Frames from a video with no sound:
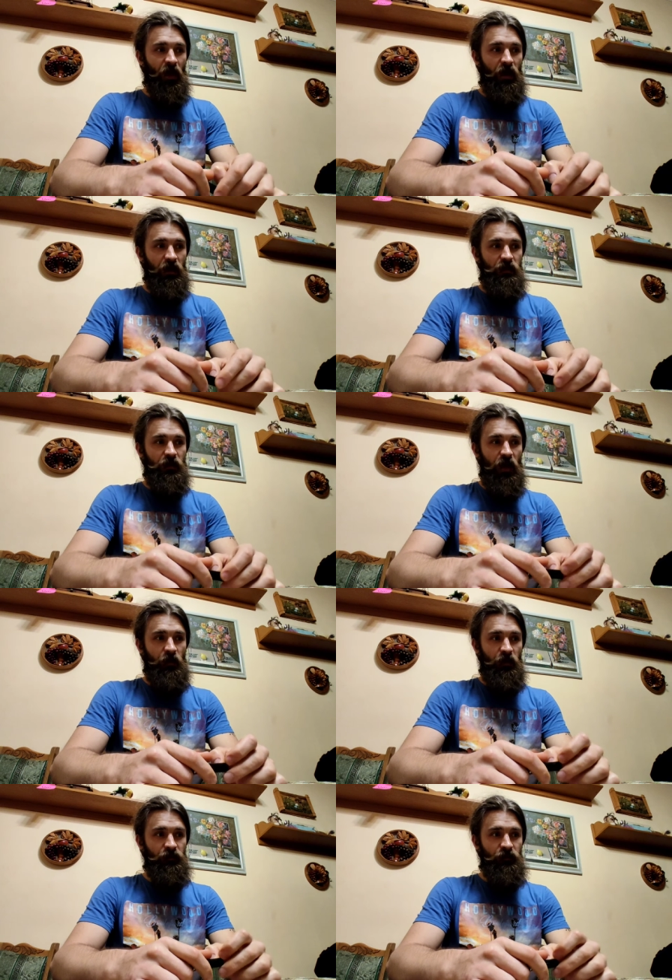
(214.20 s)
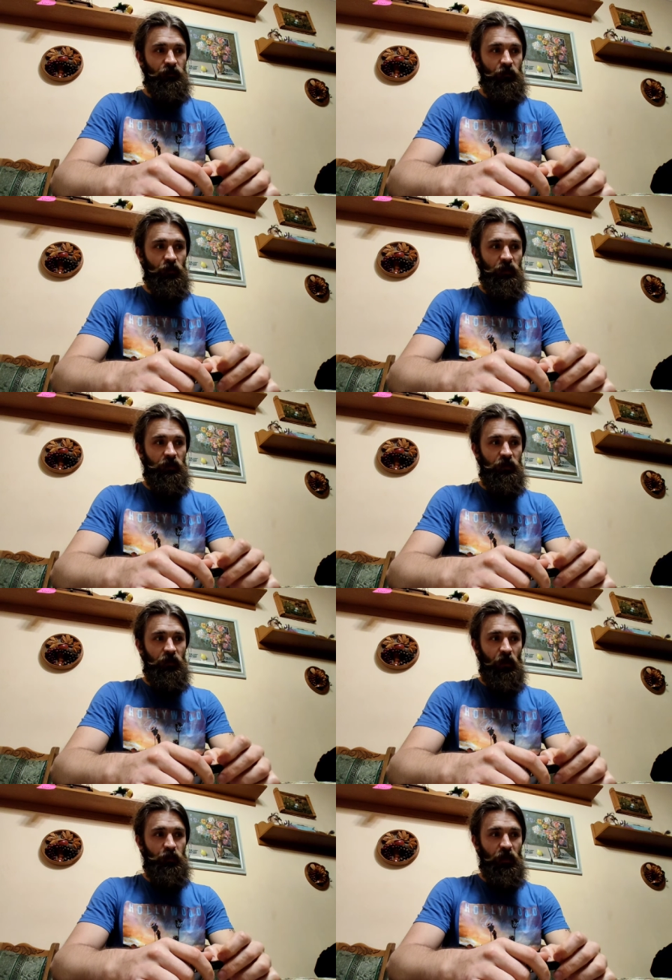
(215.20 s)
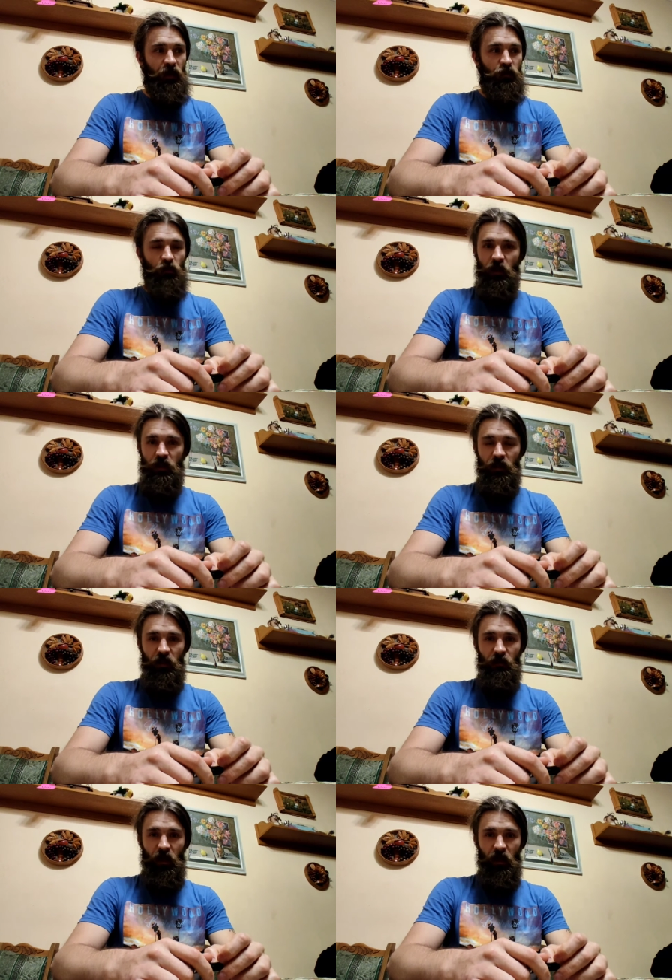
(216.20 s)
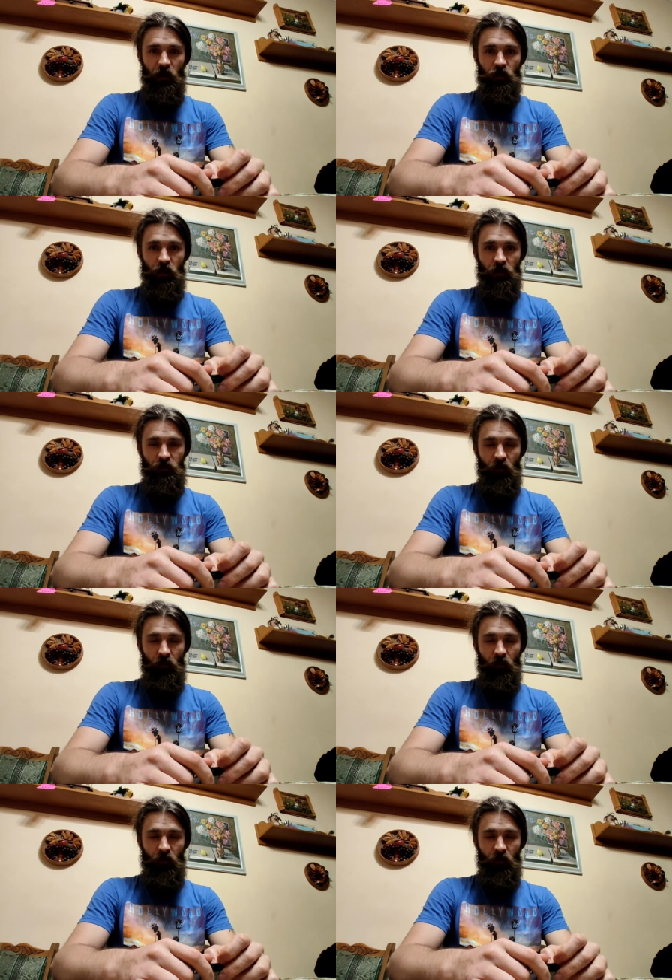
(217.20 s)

А с деньгами у нас дела обстоят, что важно открыть два кранчика.